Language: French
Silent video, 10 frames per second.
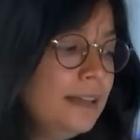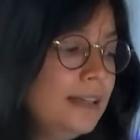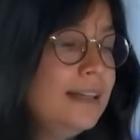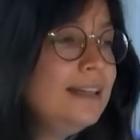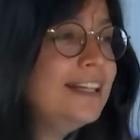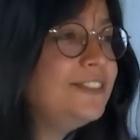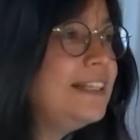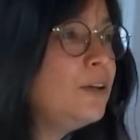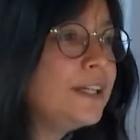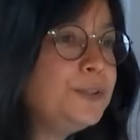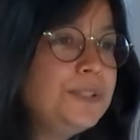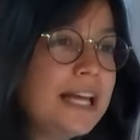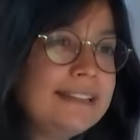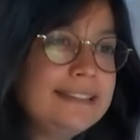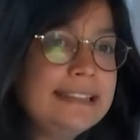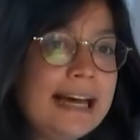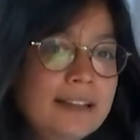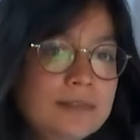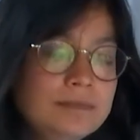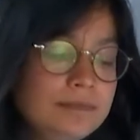L'affaire aurait dû s'arrêter là.
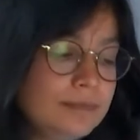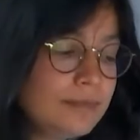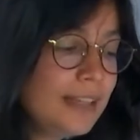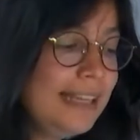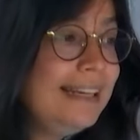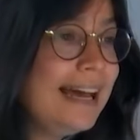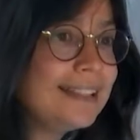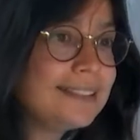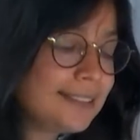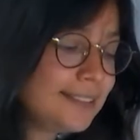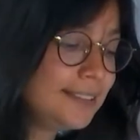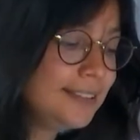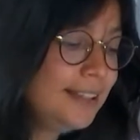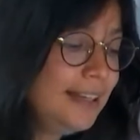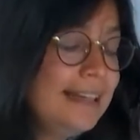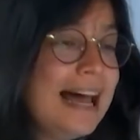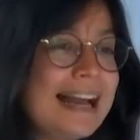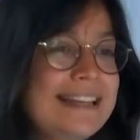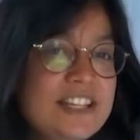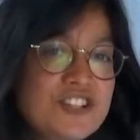Hélas,
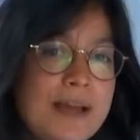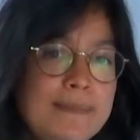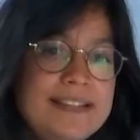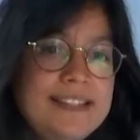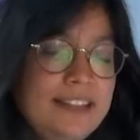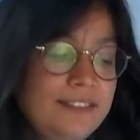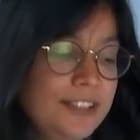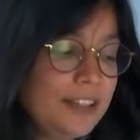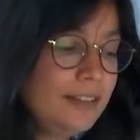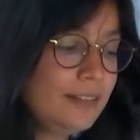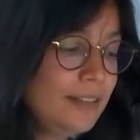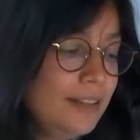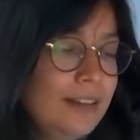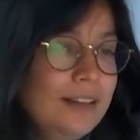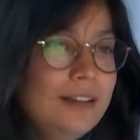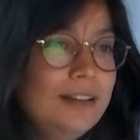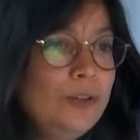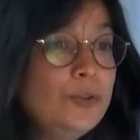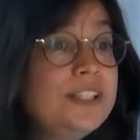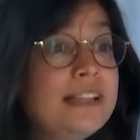l'arrêt n'est jamais signifié.
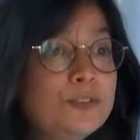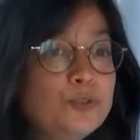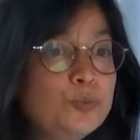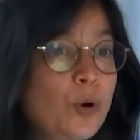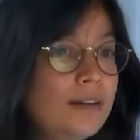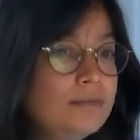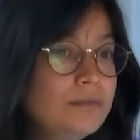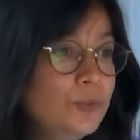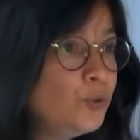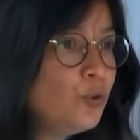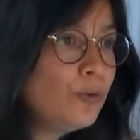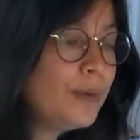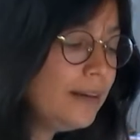Le délai de deux mois ne court pas.